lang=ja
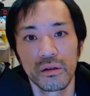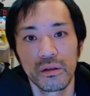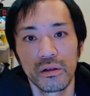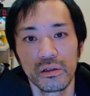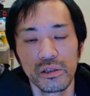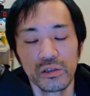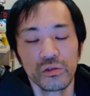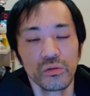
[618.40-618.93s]

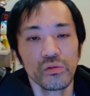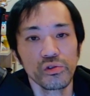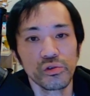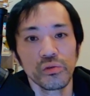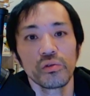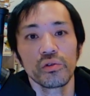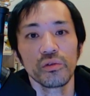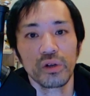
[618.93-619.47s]
じゃあその状
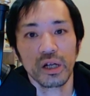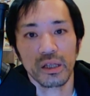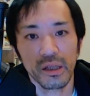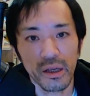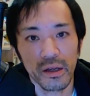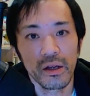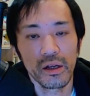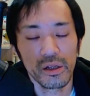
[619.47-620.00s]
況下
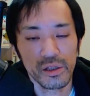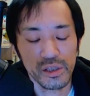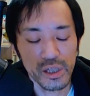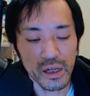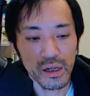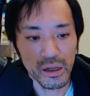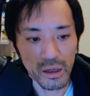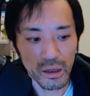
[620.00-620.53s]
でじゃ
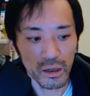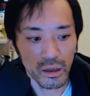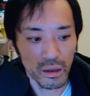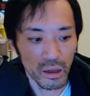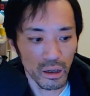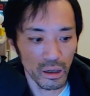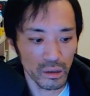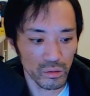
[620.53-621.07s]
あ
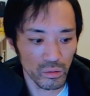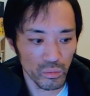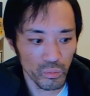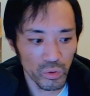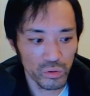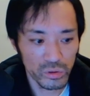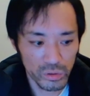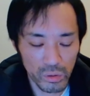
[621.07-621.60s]
あの
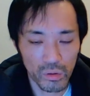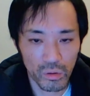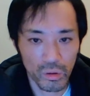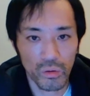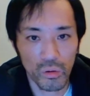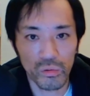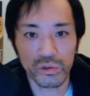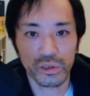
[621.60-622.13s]
僕の
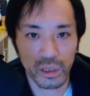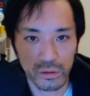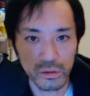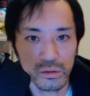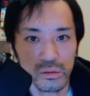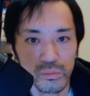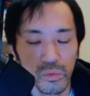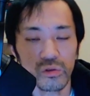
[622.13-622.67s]

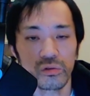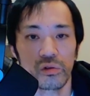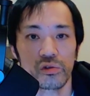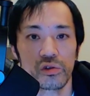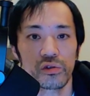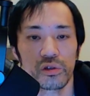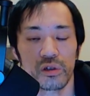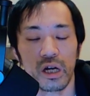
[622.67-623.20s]
コンサル僕の
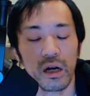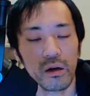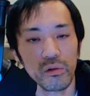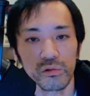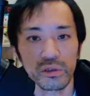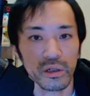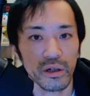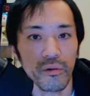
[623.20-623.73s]
塾か
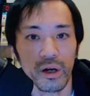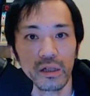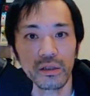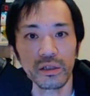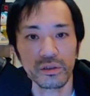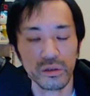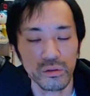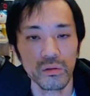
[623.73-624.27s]
コンサルか分かんないで
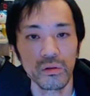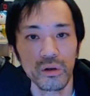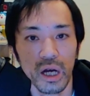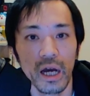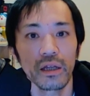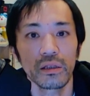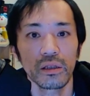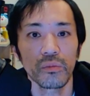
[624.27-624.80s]
すけど
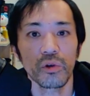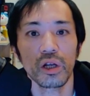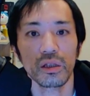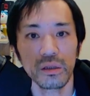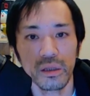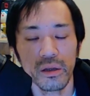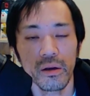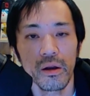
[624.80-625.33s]
入ってもらっ
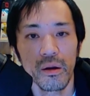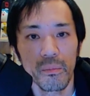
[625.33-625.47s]
て